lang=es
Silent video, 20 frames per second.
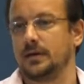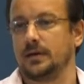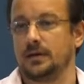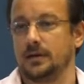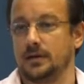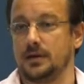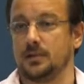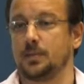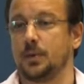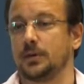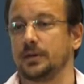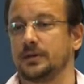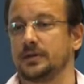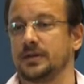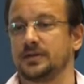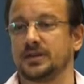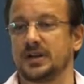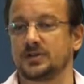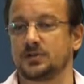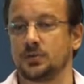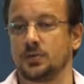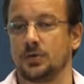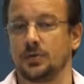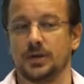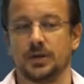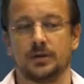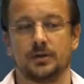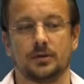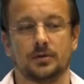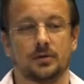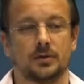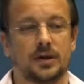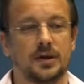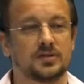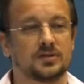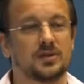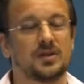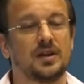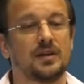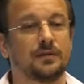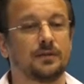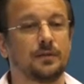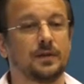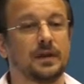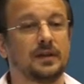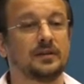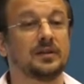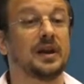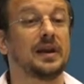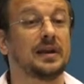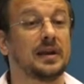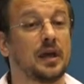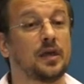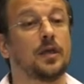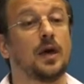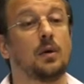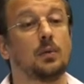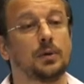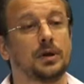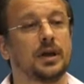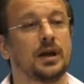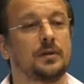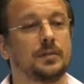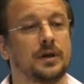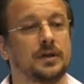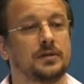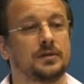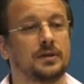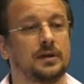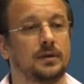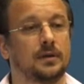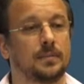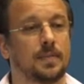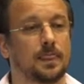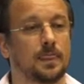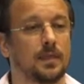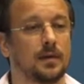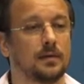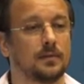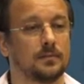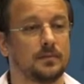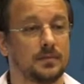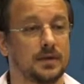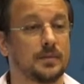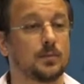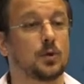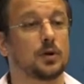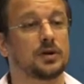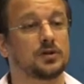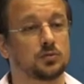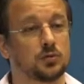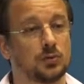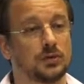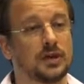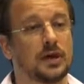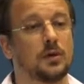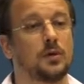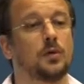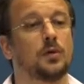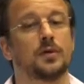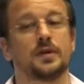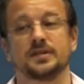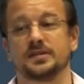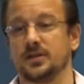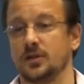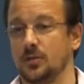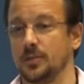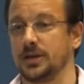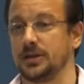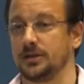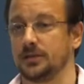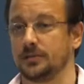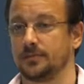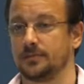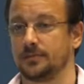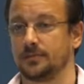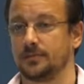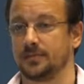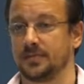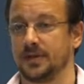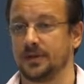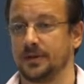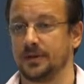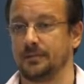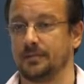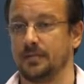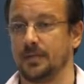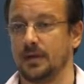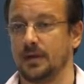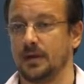y ponen detrás un dominio, eso les filtra y les da únicamente, digamos, resultados de ese dominio, ¿está bien?